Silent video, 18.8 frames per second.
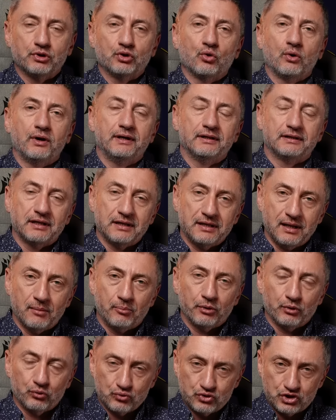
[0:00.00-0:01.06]
но это не
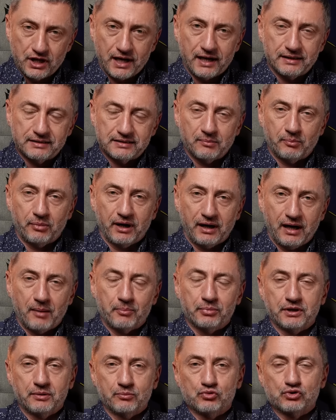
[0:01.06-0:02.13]
получается пока,
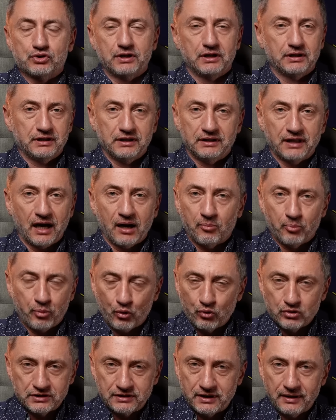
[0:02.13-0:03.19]
потому что это не так
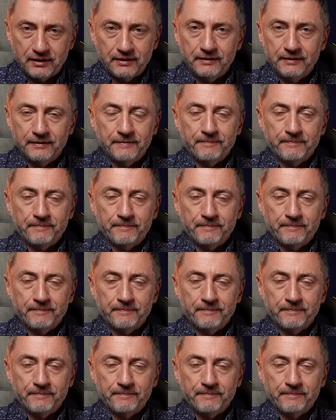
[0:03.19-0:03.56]
просто.